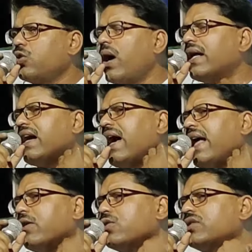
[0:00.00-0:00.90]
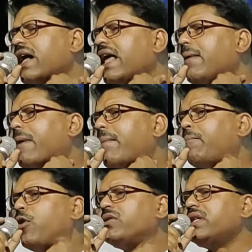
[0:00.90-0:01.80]
দু হাজার একুশ সালে
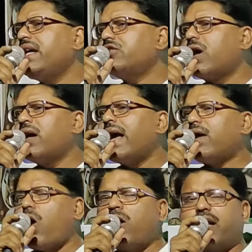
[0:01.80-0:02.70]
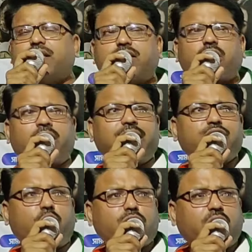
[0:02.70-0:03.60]
বামপন্থীদের সঙ্গে কংগ্রেসের সঙ্গে
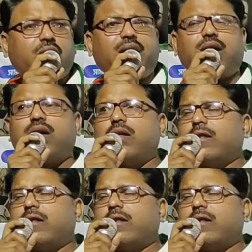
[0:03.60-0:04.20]
জোট হলো